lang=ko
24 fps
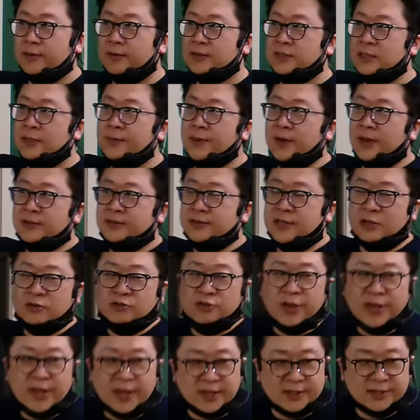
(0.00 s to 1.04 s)
집에 가서
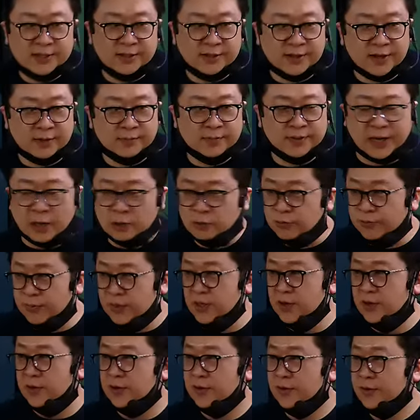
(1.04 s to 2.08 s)
나중에 해야지 이렇게 하면 계속
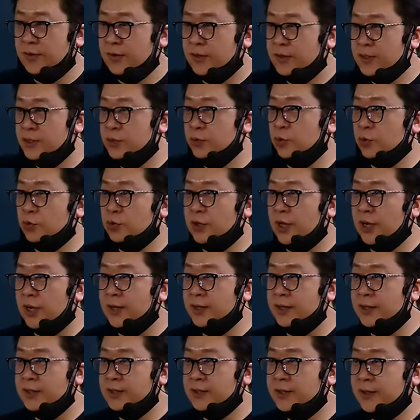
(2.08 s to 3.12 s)
밀려요. 진도도
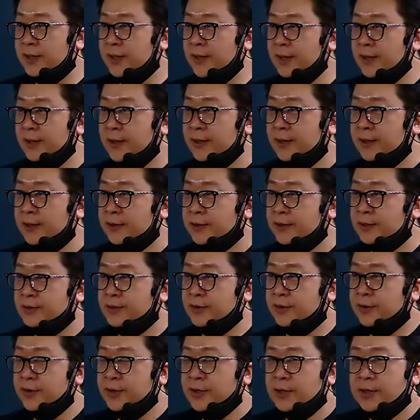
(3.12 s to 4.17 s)
나가야 되는데.
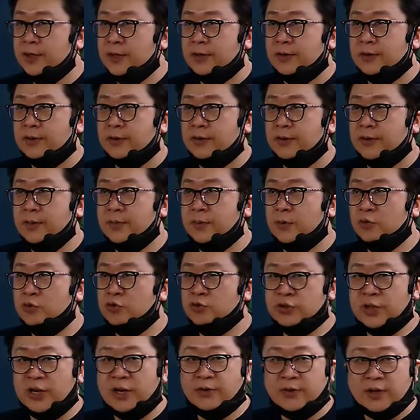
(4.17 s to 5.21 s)
그래서 이번
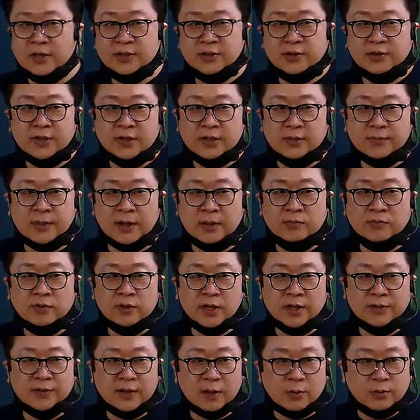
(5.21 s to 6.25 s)
2달 과정이
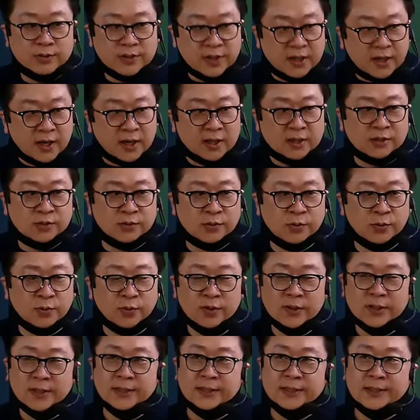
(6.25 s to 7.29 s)
마무리한다고
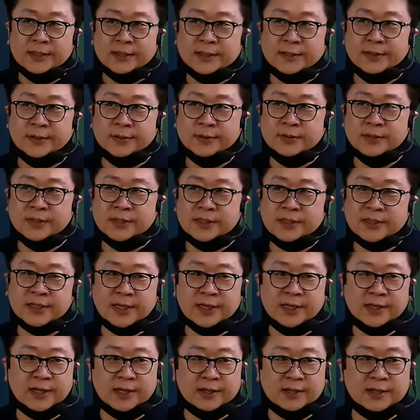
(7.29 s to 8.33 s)
생각하시고, 그리고 이제
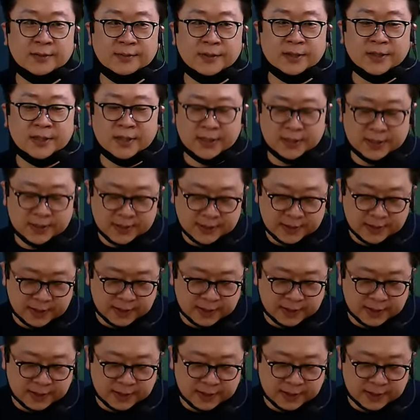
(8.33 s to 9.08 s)
시간이 날 때마다